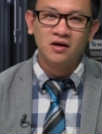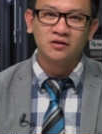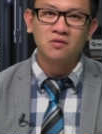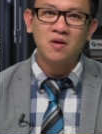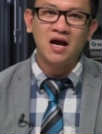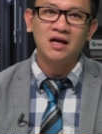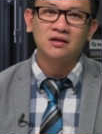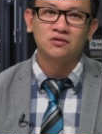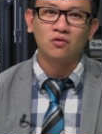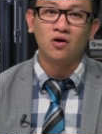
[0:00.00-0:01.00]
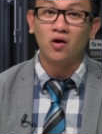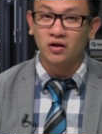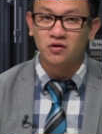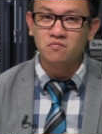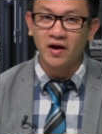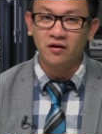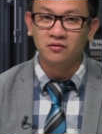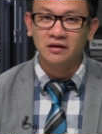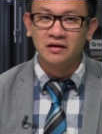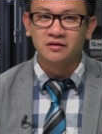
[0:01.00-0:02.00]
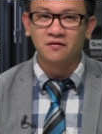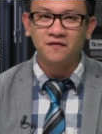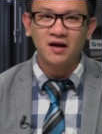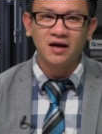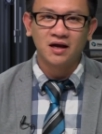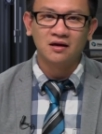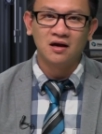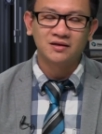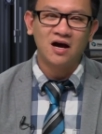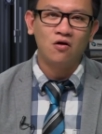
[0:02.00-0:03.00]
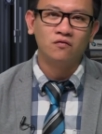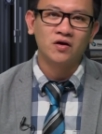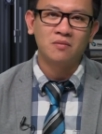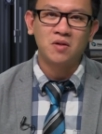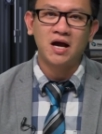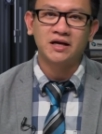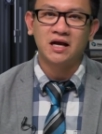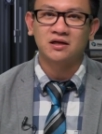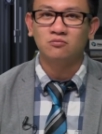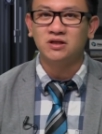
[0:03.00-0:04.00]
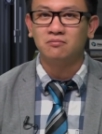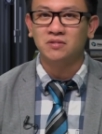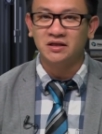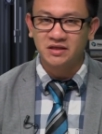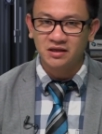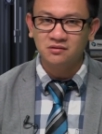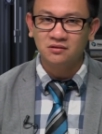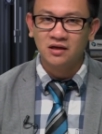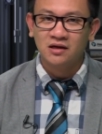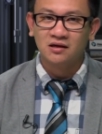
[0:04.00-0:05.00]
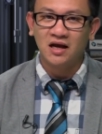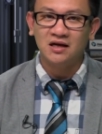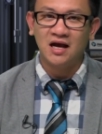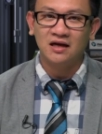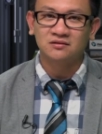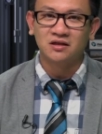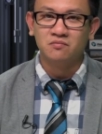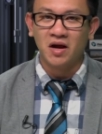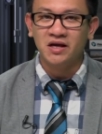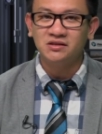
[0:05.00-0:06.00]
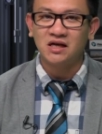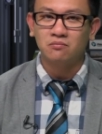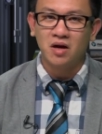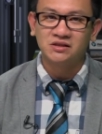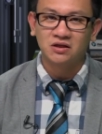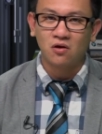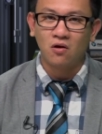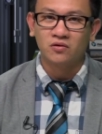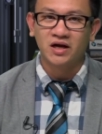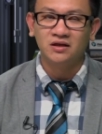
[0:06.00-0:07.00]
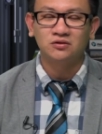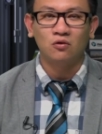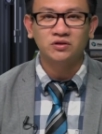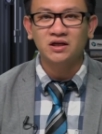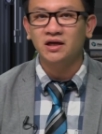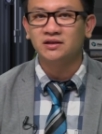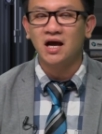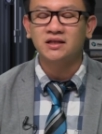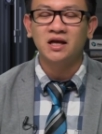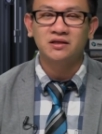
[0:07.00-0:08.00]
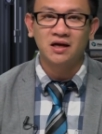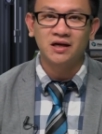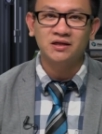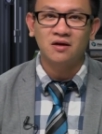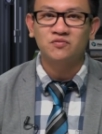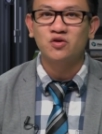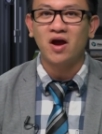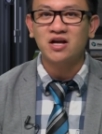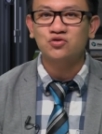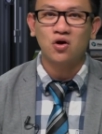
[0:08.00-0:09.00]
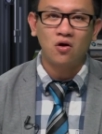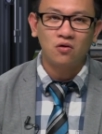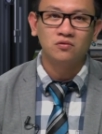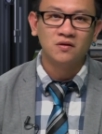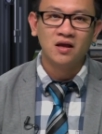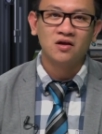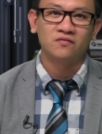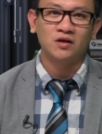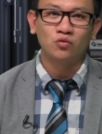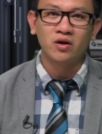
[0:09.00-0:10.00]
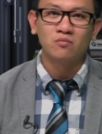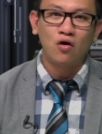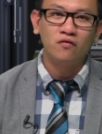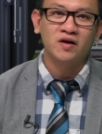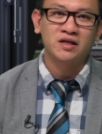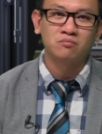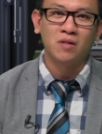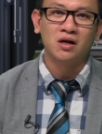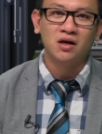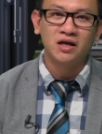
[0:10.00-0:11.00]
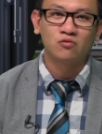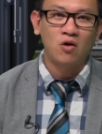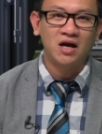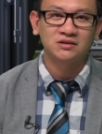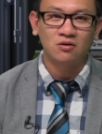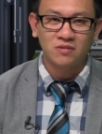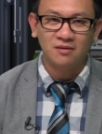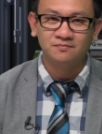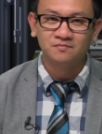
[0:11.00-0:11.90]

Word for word: Cúm A, còn gọi là cúm heo, được phát hiện lần đầu vào năm 2009, lây lan từ Mỹ sang Mexico khiến Tổ chức Y tế Thế giới WHO phải tuyên bố về dịch bệnh liên quan trong năm.